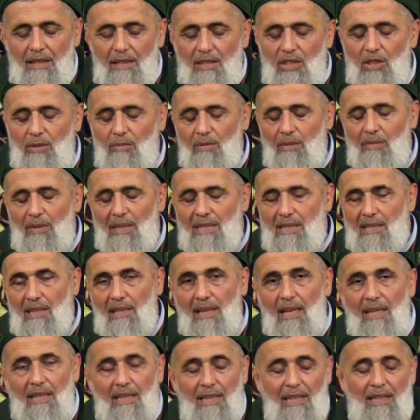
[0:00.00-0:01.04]
e, şimdi
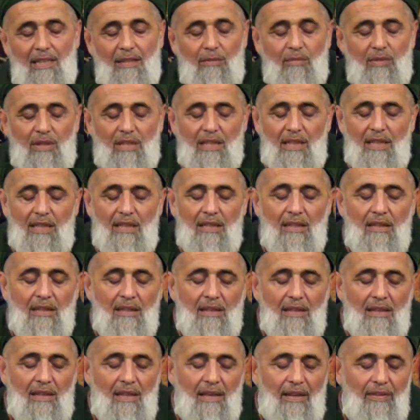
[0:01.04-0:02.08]
mesela diyelim ki
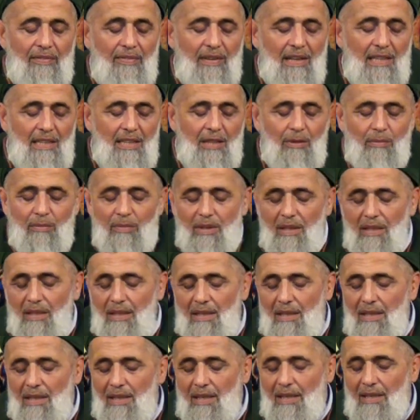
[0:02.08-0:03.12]
efendim
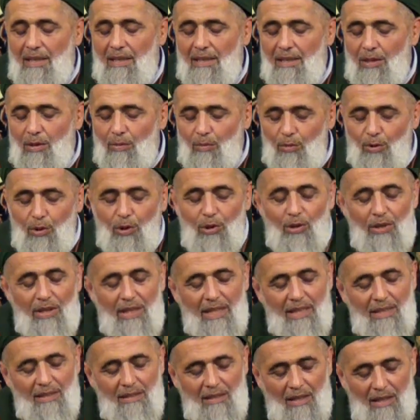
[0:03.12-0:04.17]
e, bu
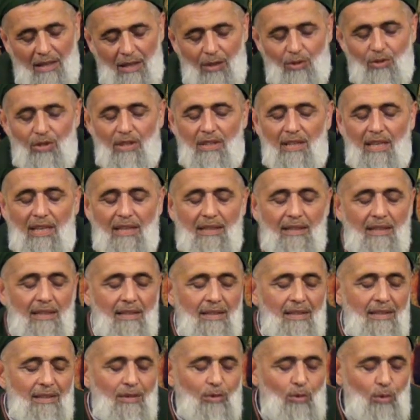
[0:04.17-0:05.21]
örneği daha önceden
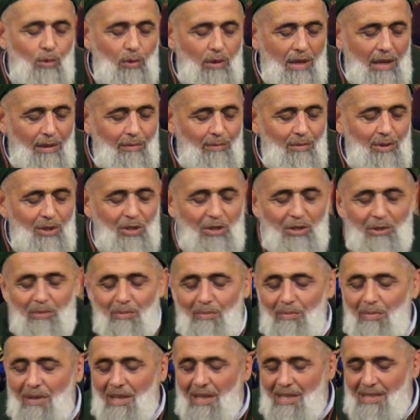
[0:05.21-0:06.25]

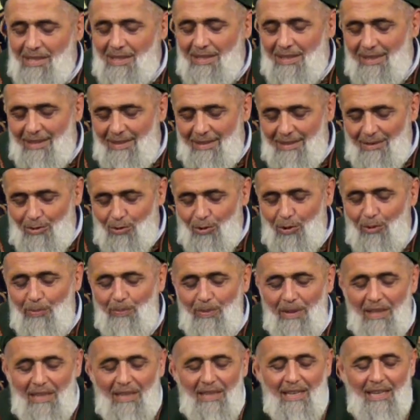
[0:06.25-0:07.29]
kullanmıştım bazı
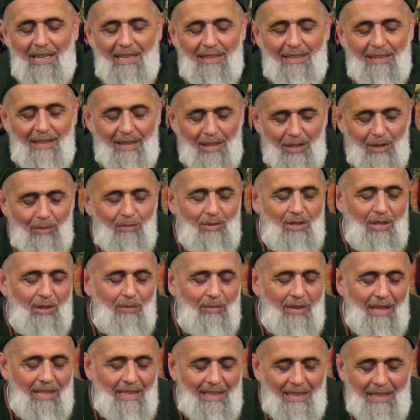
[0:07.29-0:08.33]
sohbetlerde hanım
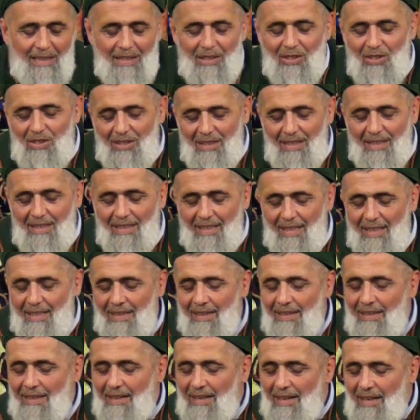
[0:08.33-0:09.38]
cemaatlerin içine
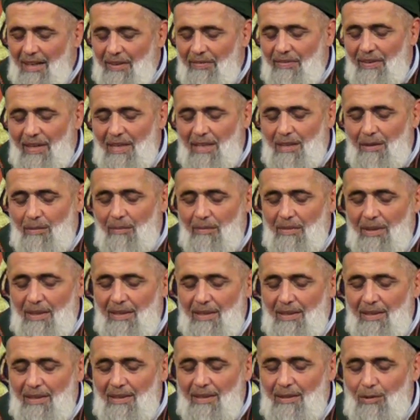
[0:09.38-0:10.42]
de efendim
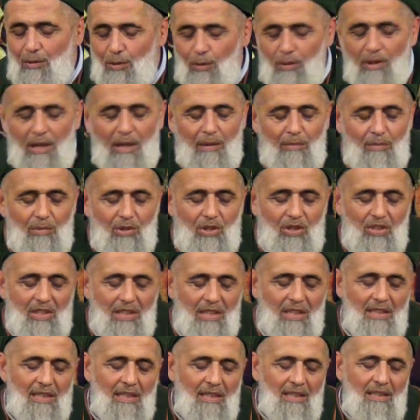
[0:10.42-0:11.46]
e,
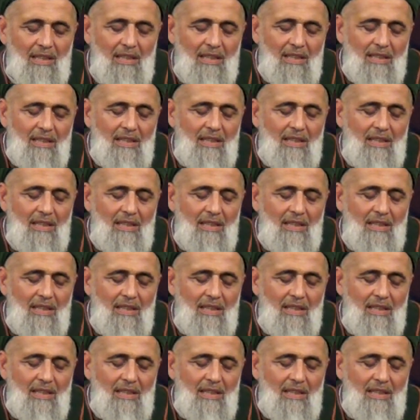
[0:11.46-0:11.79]
kullanmıştık.